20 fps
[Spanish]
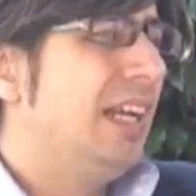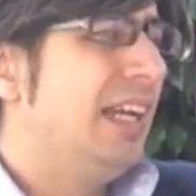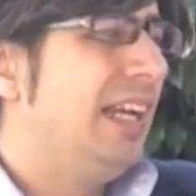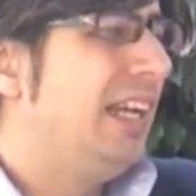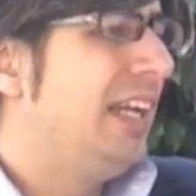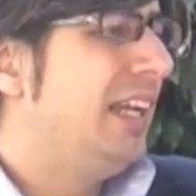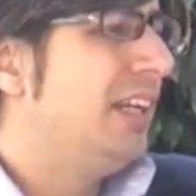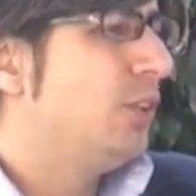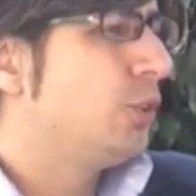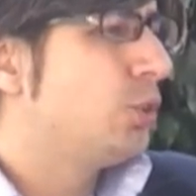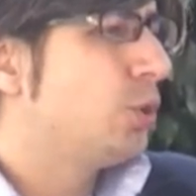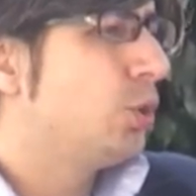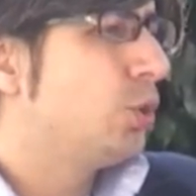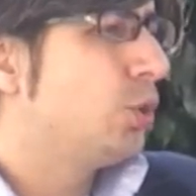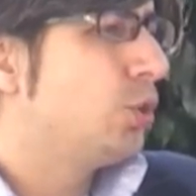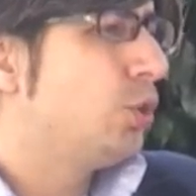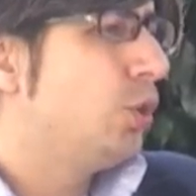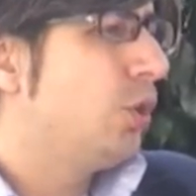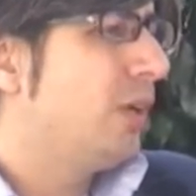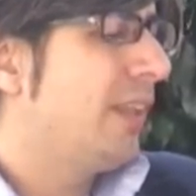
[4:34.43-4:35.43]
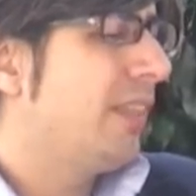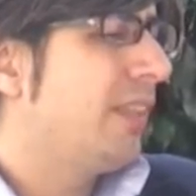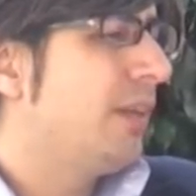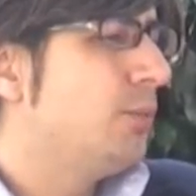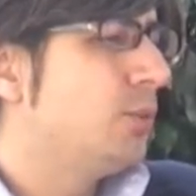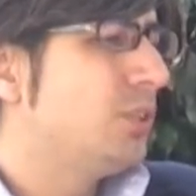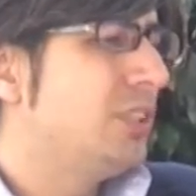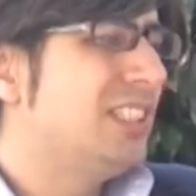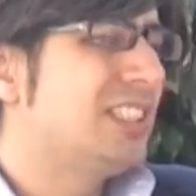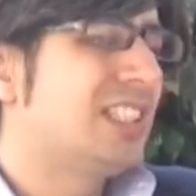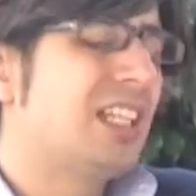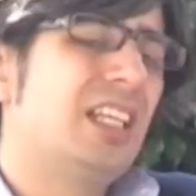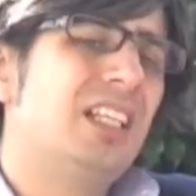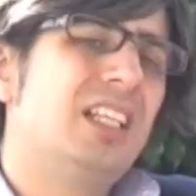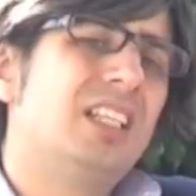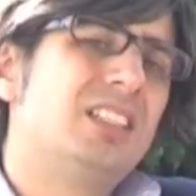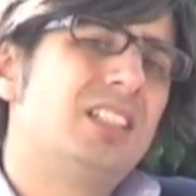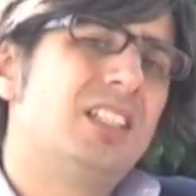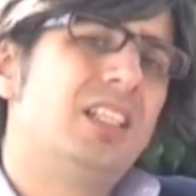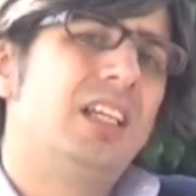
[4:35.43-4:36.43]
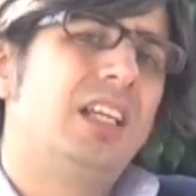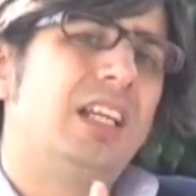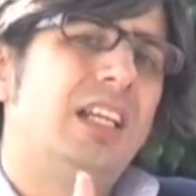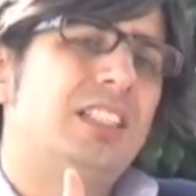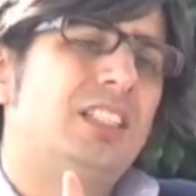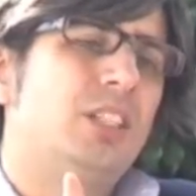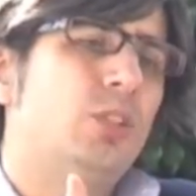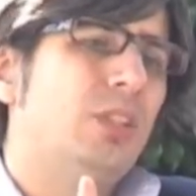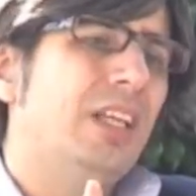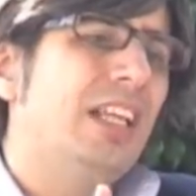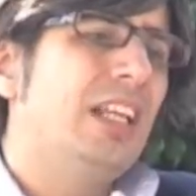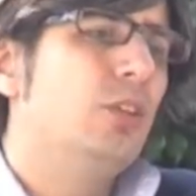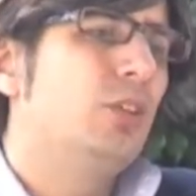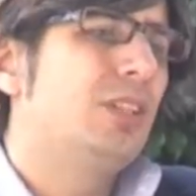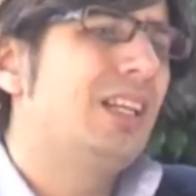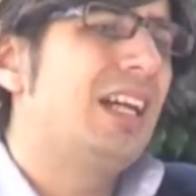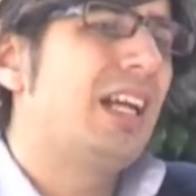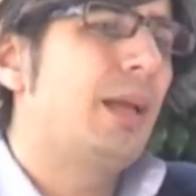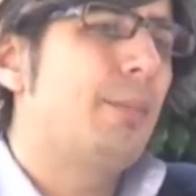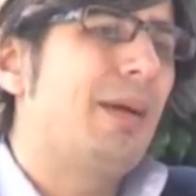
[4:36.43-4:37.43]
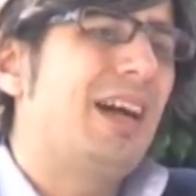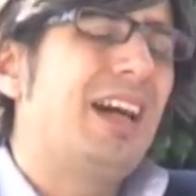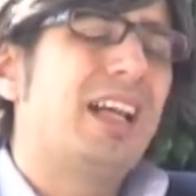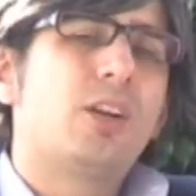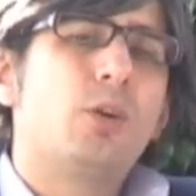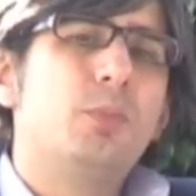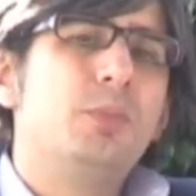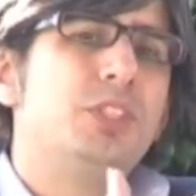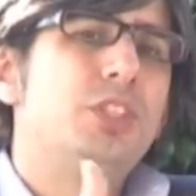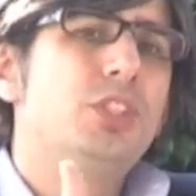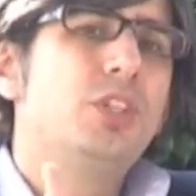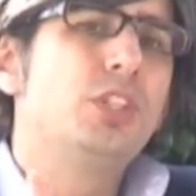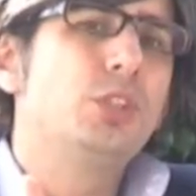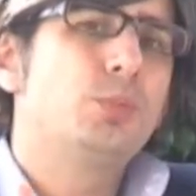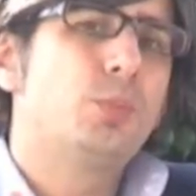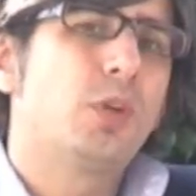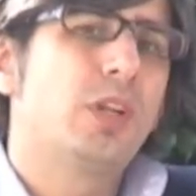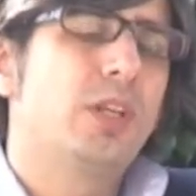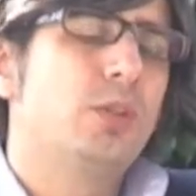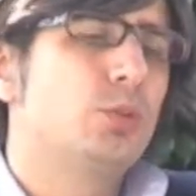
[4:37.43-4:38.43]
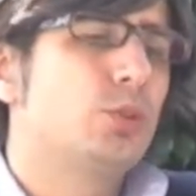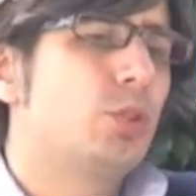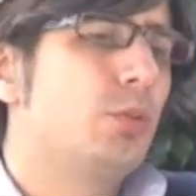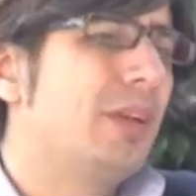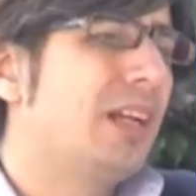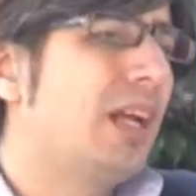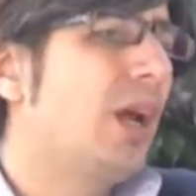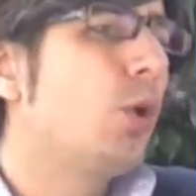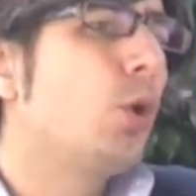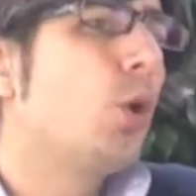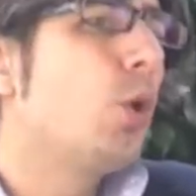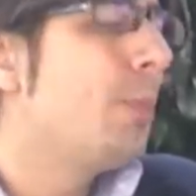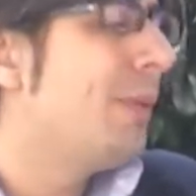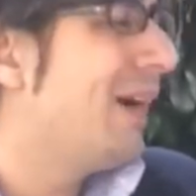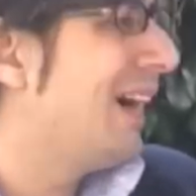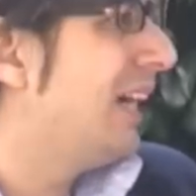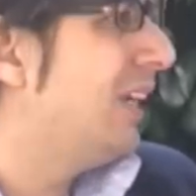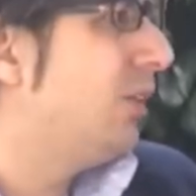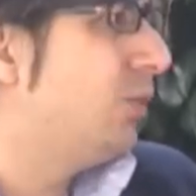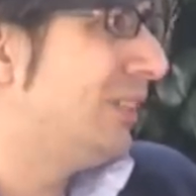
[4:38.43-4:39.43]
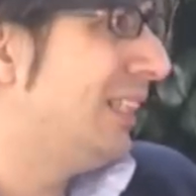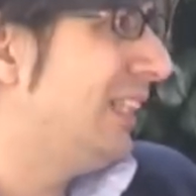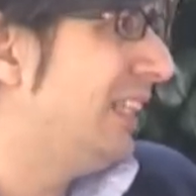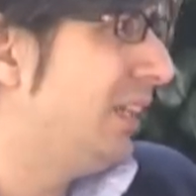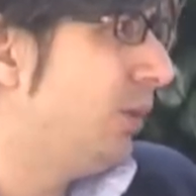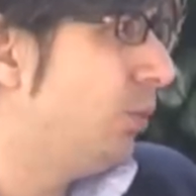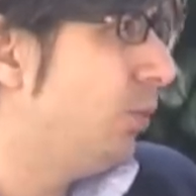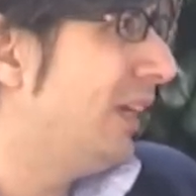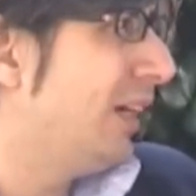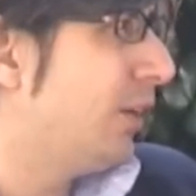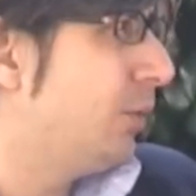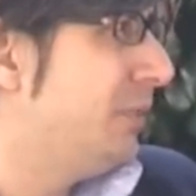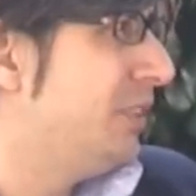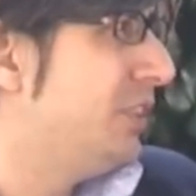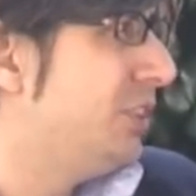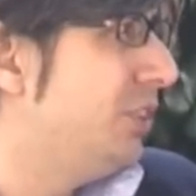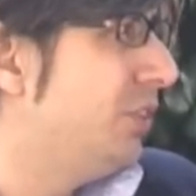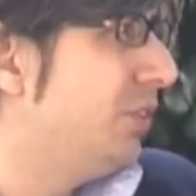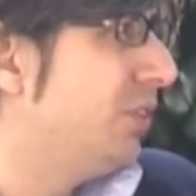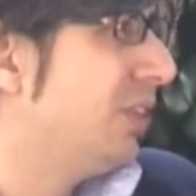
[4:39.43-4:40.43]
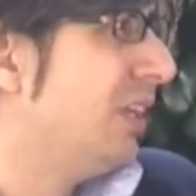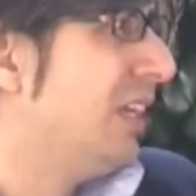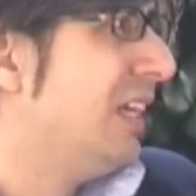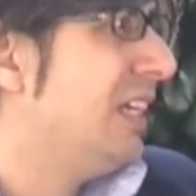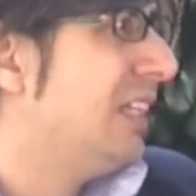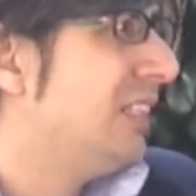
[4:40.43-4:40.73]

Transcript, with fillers: eh, nosotros lo que hacemos es que ese, hotel no tenga que pagar comisiones porque nuestro mercado no paga al hotel ninguna comisión,